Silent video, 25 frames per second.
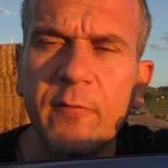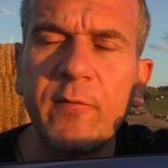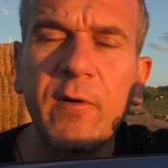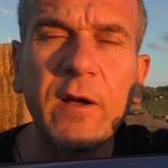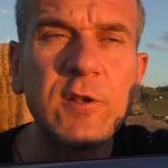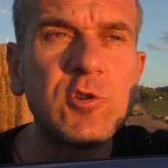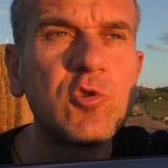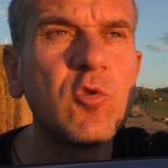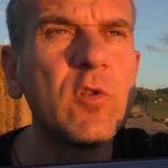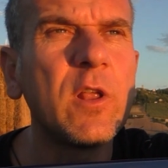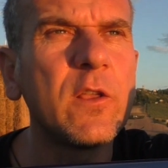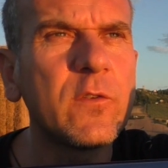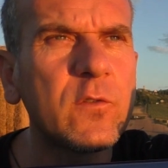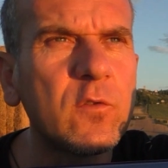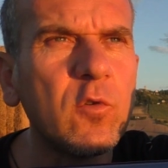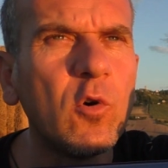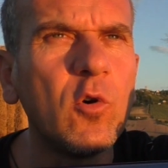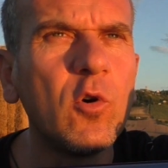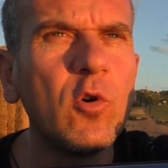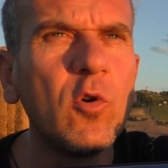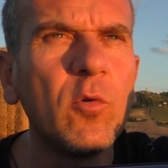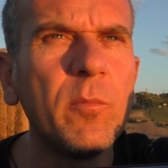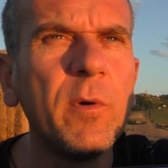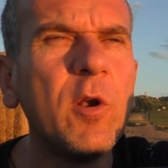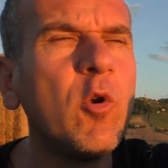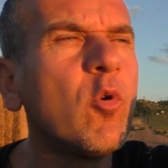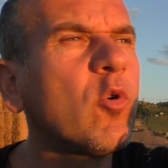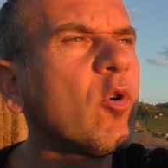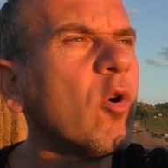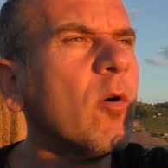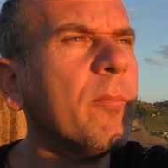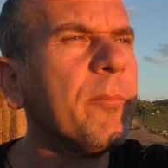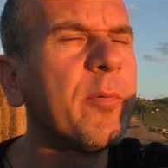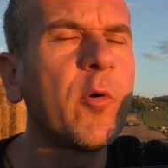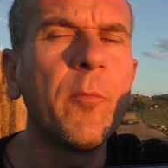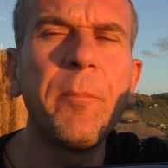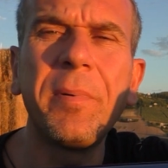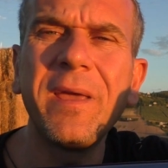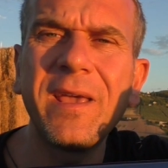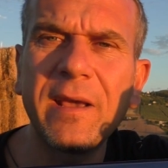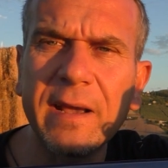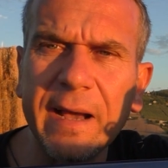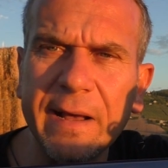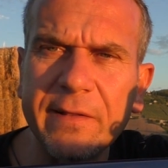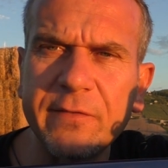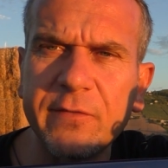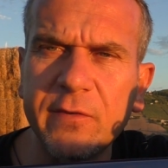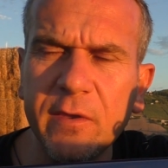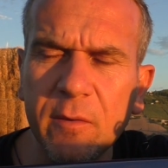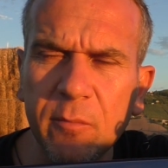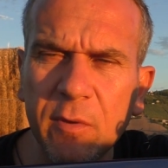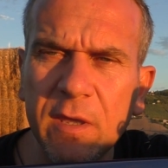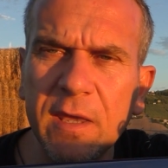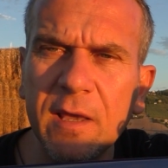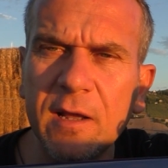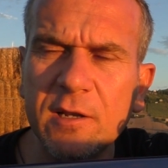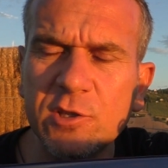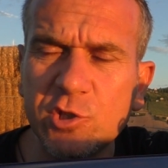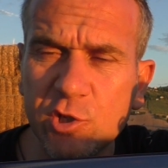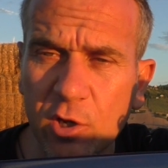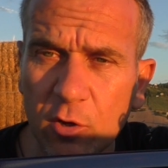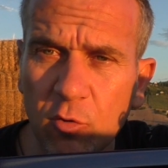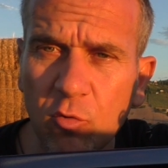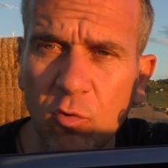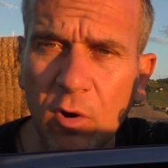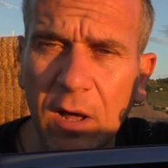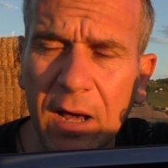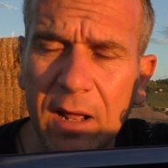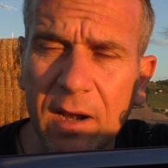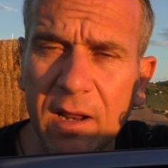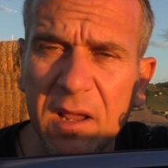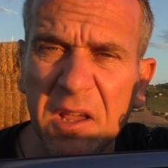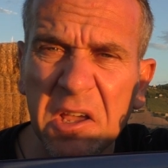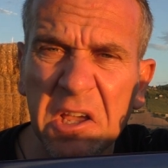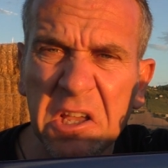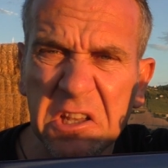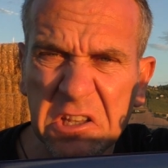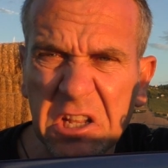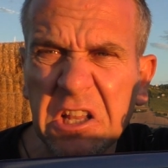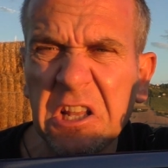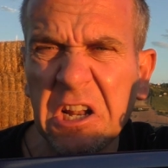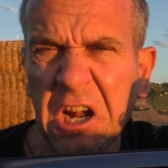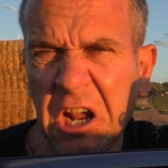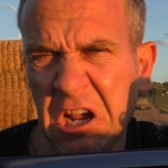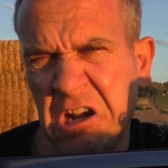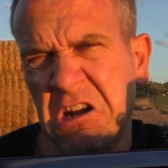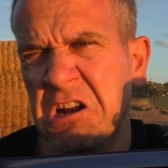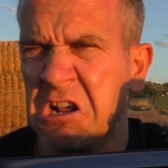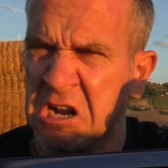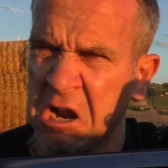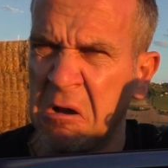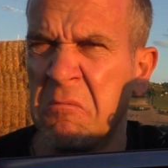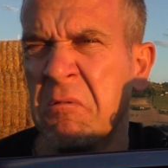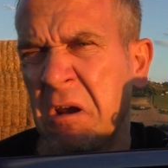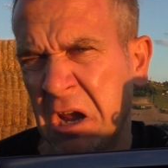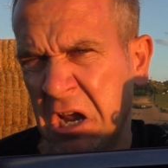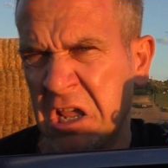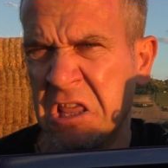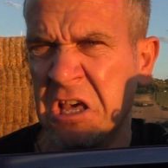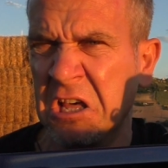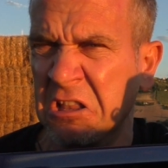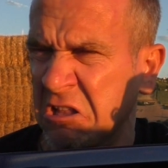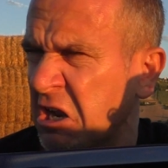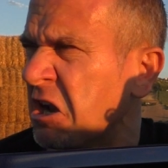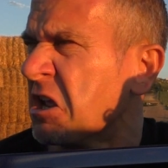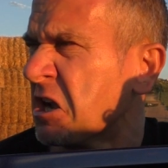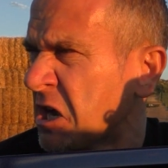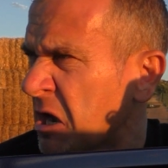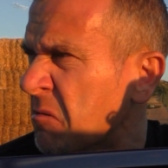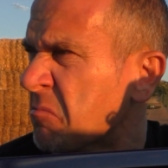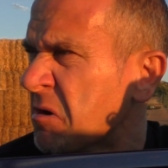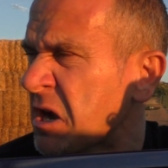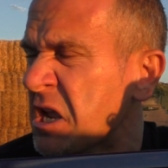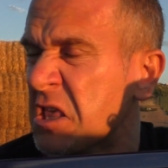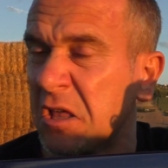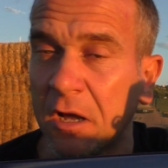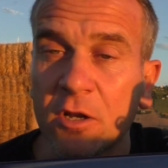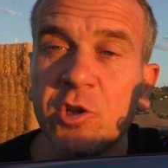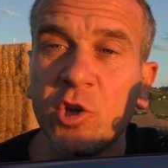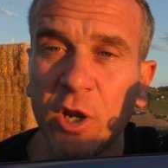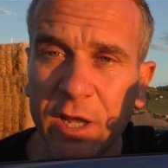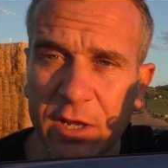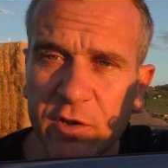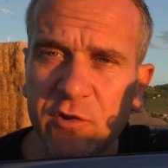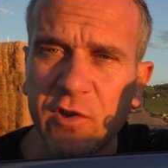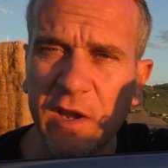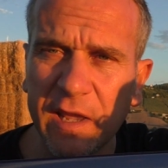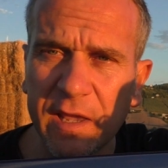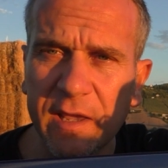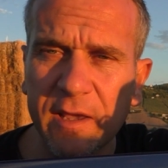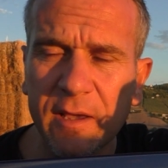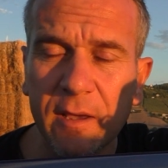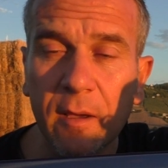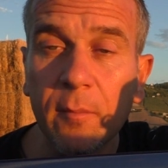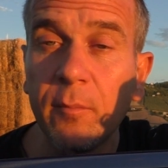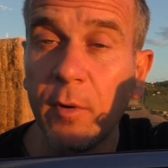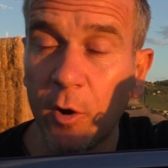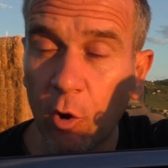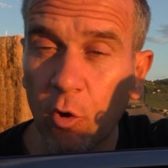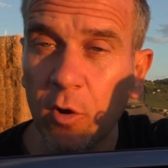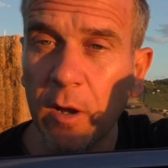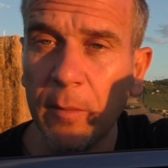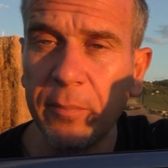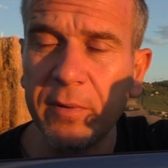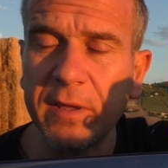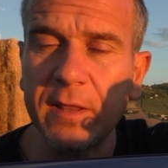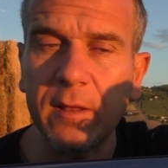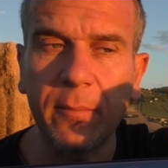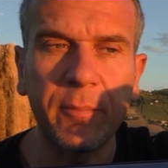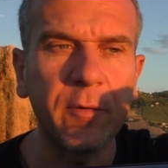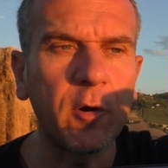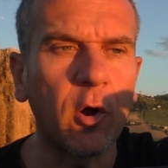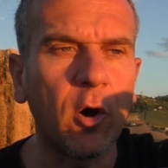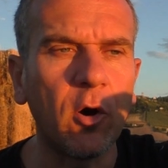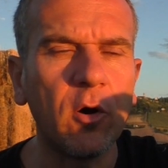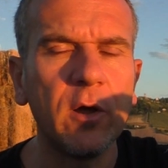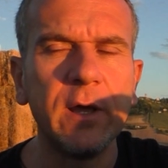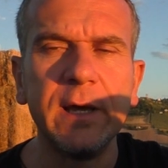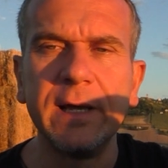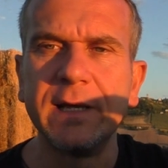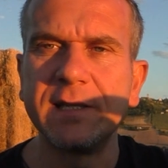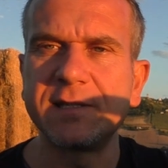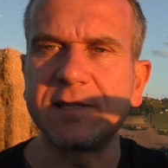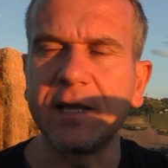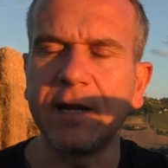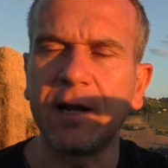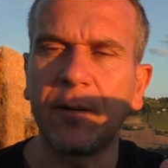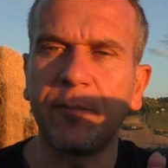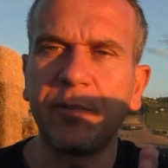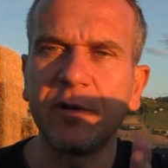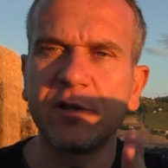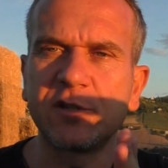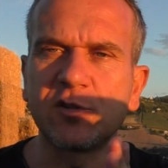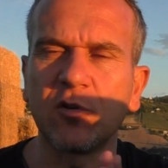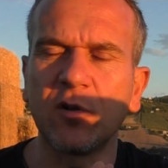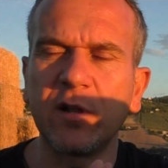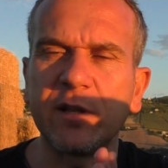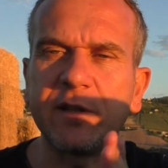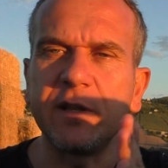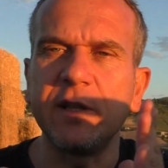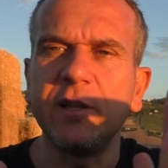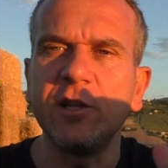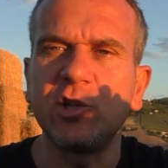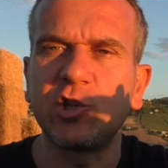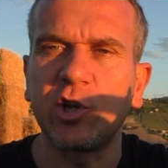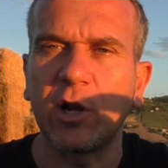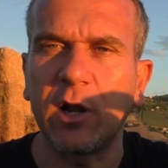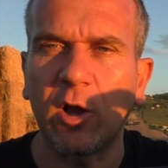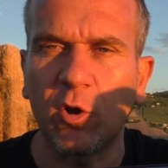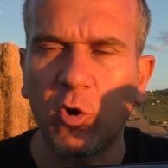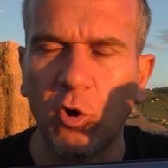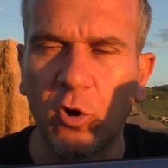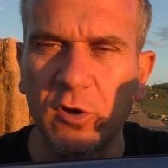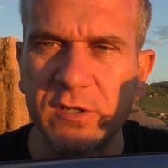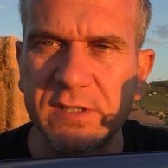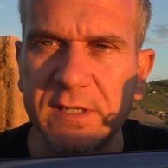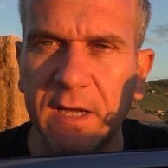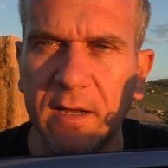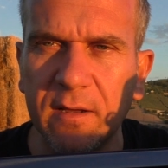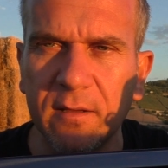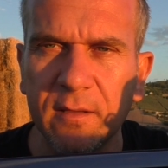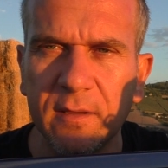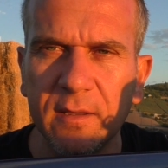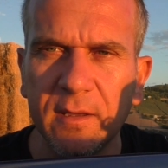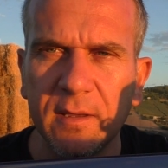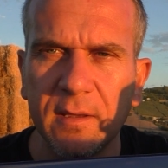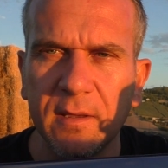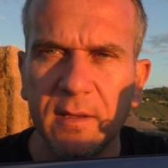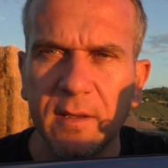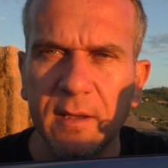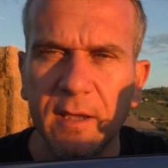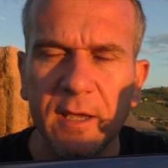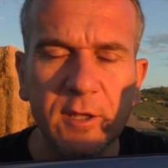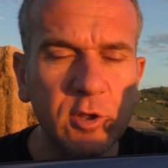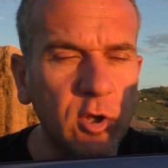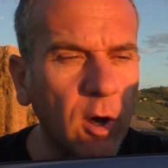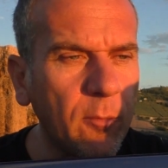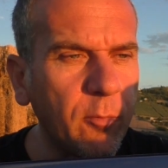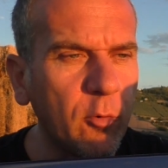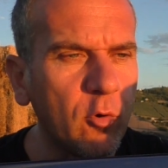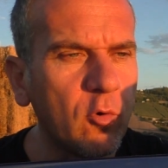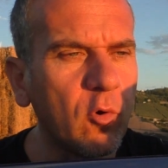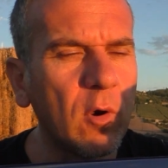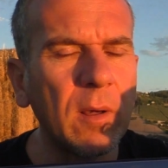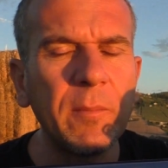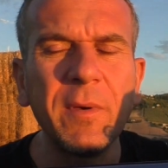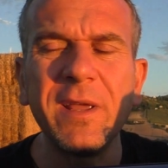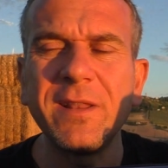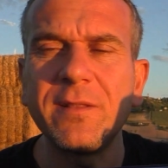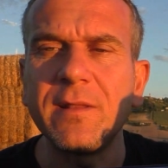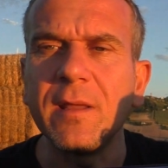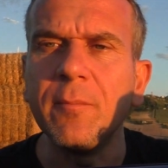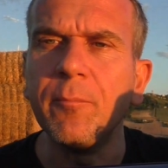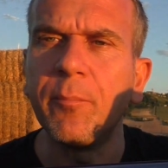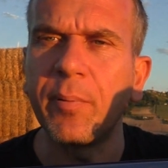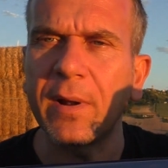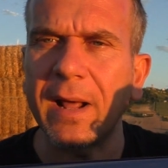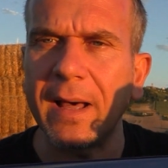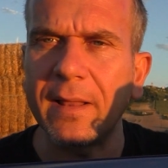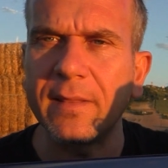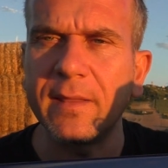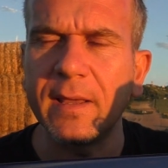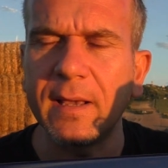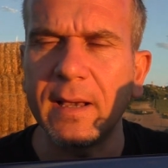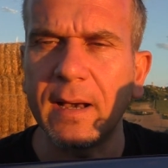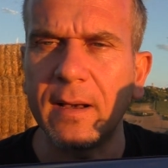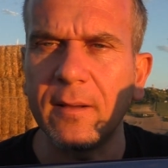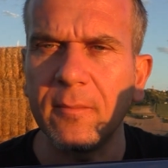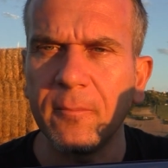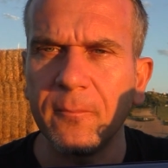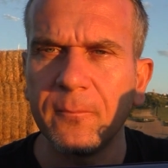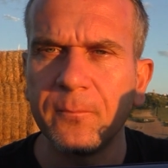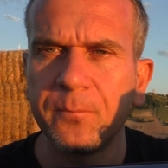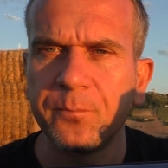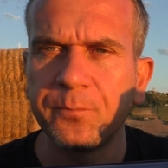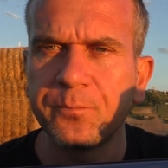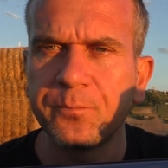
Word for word: faccio da solo, me lo compro per i cazzi miei al cellulare, ti dirai, li capita, te li capita, sì sì, me l'ho capita, però se una persona ti dice una cosa e dopo non la mette in pratica,